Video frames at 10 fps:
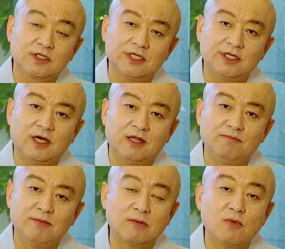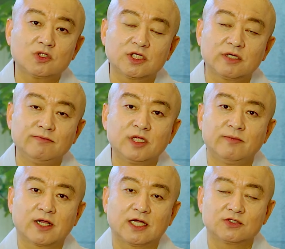이러한 맹목적인
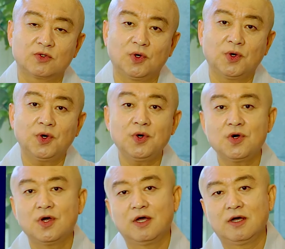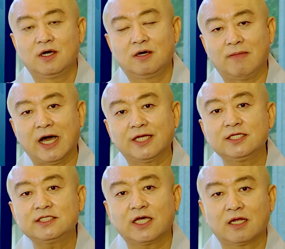믿음을 가지고
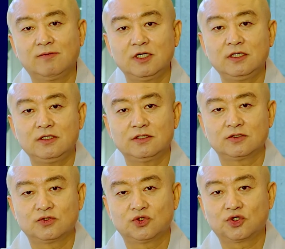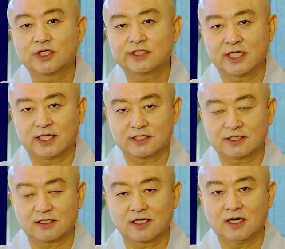많은 사람을 죽였지
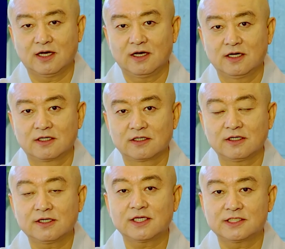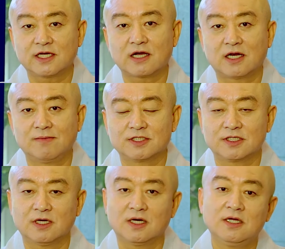않았을까 그렇게 생각을
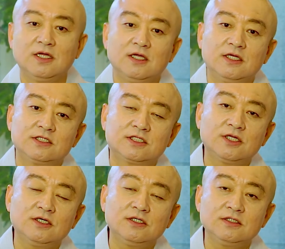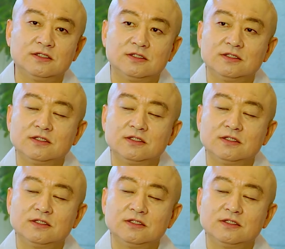하면서 저는